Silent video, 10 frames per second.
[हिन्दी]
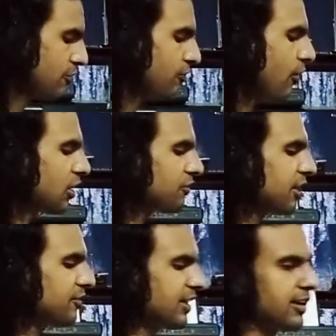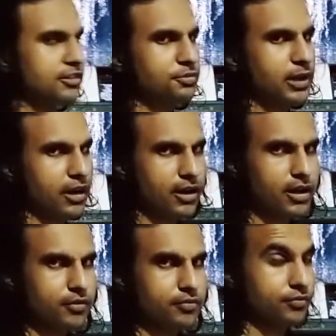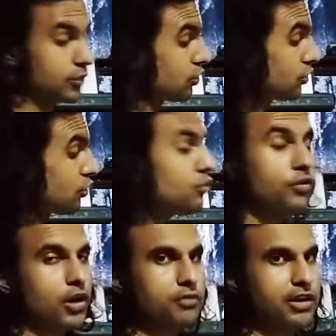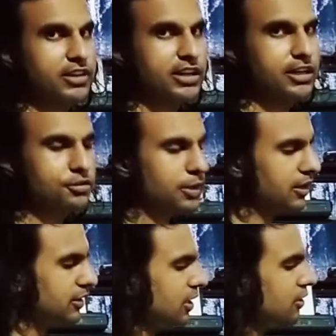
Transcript: 45 डिग्रीज पे रखा क्यों 45 डिग्रीज पे रखते हैं